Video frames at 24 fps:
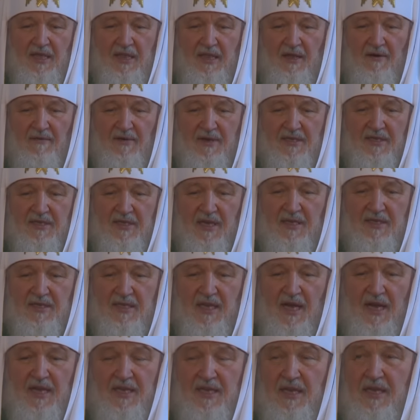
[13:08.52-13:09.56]
на
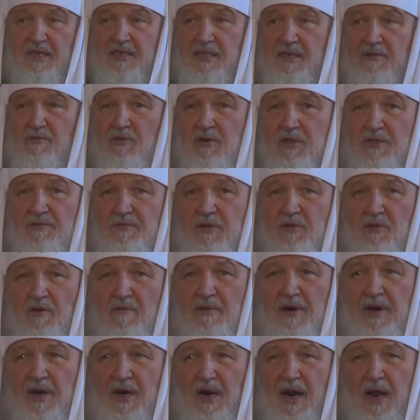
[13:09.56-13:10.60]
воссоздание сего
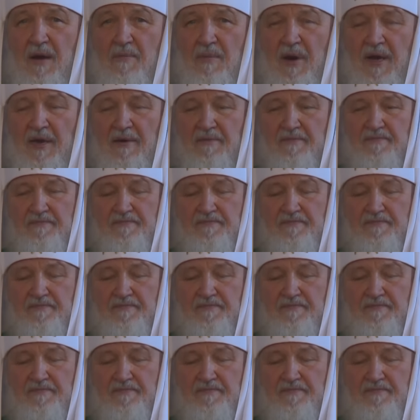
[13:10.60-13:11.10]
святого храма.